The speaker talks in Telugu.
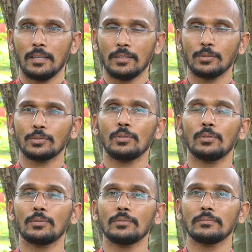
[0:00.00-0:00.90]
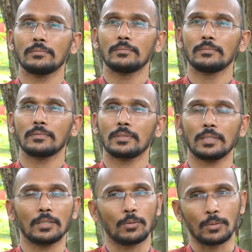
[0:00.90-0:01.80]
ఈ రోజుల్లో ఈ
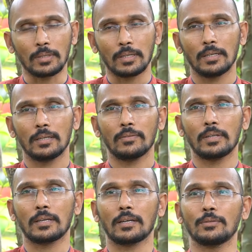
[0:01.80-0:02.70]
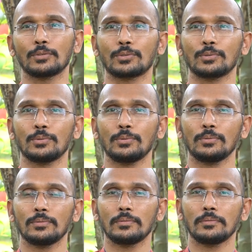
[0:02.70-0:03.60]
కరోనా వల్ల కావచ్చు
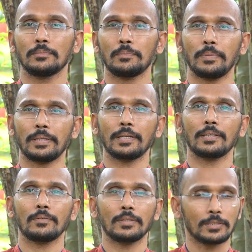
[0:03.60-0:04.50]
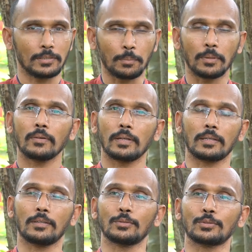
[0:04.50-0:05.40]
పెరిగేటువంటి జబ్బుల వల్ల
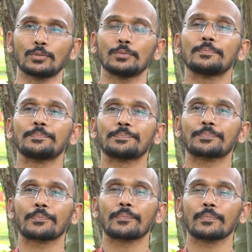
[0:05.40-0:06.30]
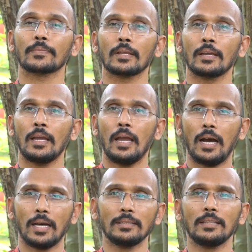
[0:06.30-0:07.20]
కావచ్చు
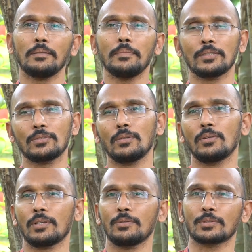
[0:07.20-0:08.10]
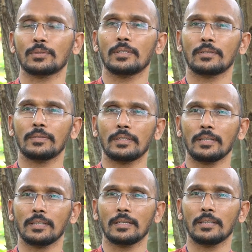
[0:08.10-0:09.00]
అందరి మనసుల్లోకి
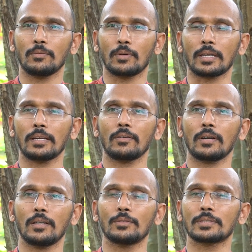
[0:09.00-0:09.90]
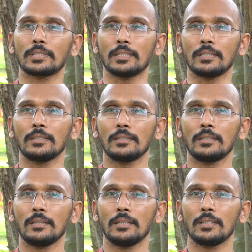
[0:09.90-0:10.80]
వస్తున్నటువంటి ఒకే ఒక ఆలోచన
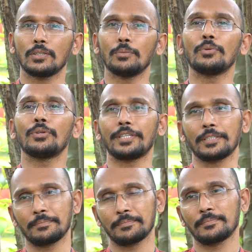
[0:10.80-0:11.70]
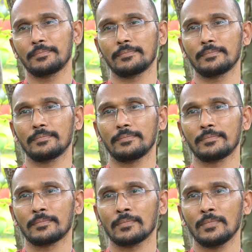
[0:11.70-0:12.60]
ఇమ్యూనిటీ
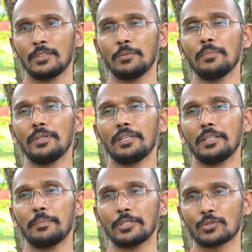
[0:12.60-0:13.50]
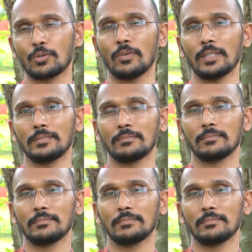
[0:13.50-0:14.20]
ఇమ్యూనిటీ పెంచుకోవాలి